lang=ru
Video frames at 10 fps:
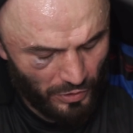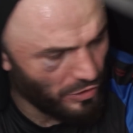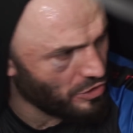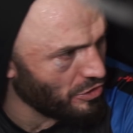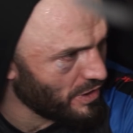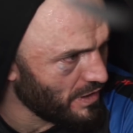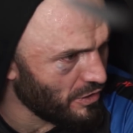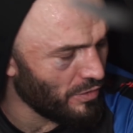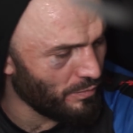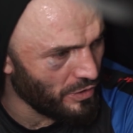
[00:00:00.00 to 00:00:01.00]
хоть что
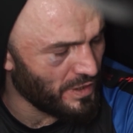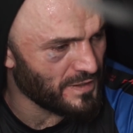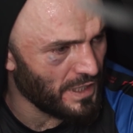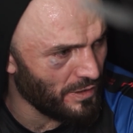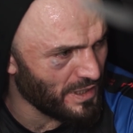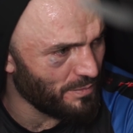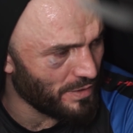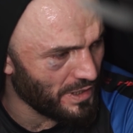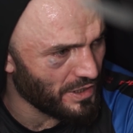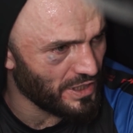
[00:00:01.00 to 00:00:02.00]
делай, он будет вставать и
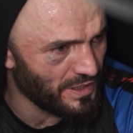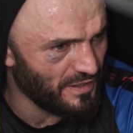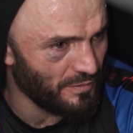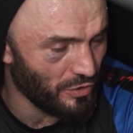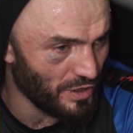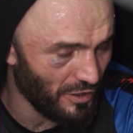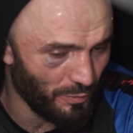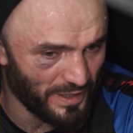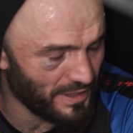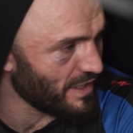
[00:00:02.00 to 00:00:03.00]
продолжать идти вперед. Я его
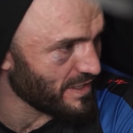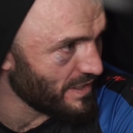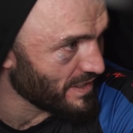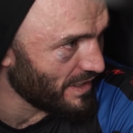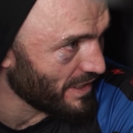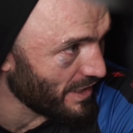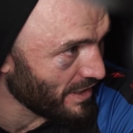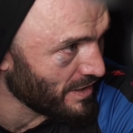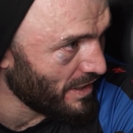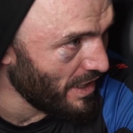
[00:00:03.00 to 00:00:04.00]
потряс несколько
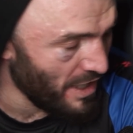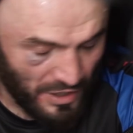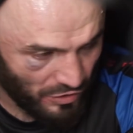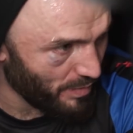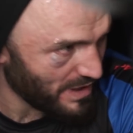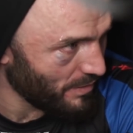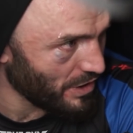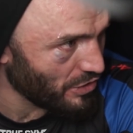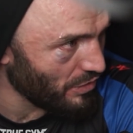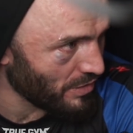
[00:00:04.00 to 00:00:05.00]
раз. Но
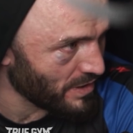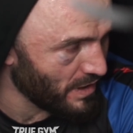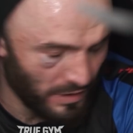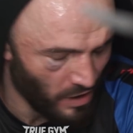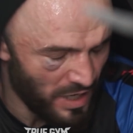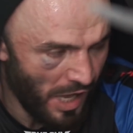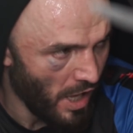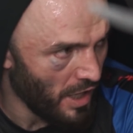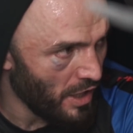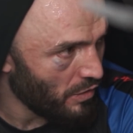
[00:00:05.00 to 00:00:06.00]
посмотри, что он сделал.
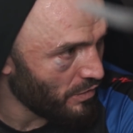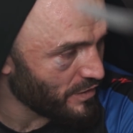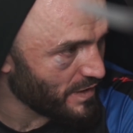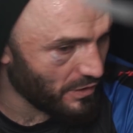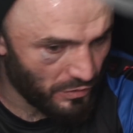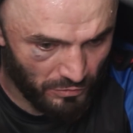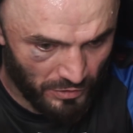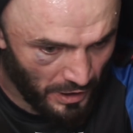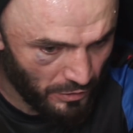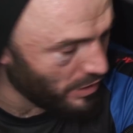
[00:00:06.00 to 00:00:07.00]
Он встряхнул
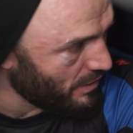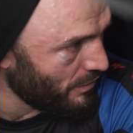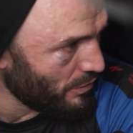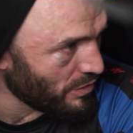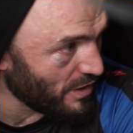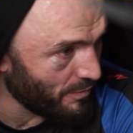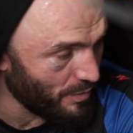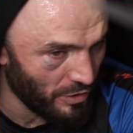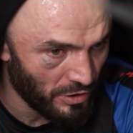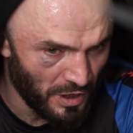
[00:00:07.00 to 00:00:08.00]
голову и двинулся
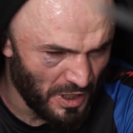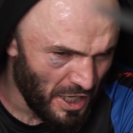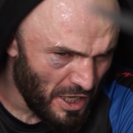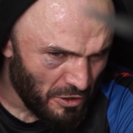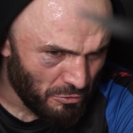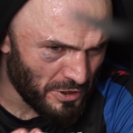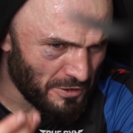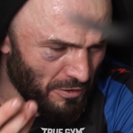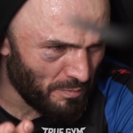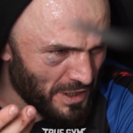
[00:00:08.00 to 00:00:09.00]
вперед. У
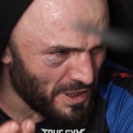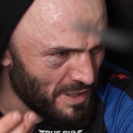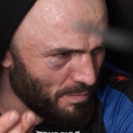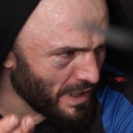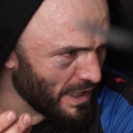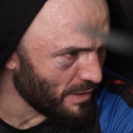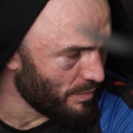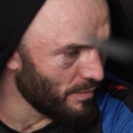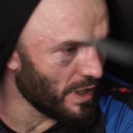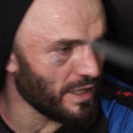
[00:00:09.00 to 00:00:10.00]
этого парня
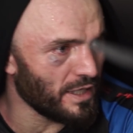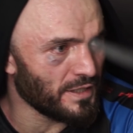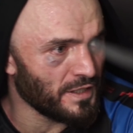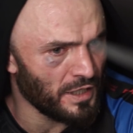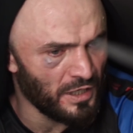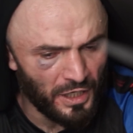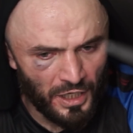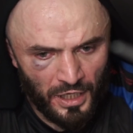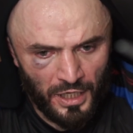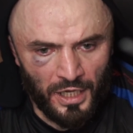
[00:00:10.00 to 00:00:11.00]
непоколебимый характер.
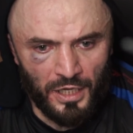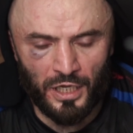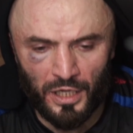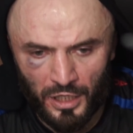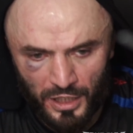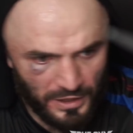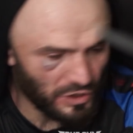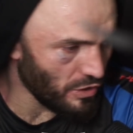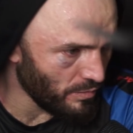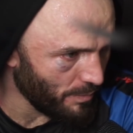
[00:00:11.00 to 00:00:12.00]

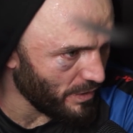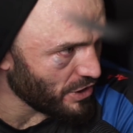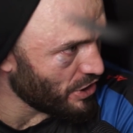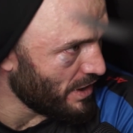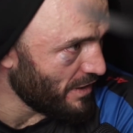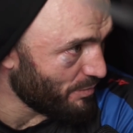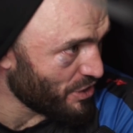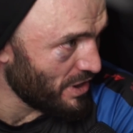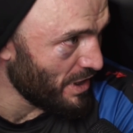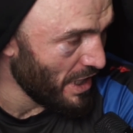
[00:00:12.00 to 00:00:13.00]
Конечно, у меня положительные
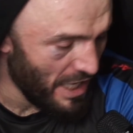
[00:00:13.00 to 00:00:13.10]
впечатления.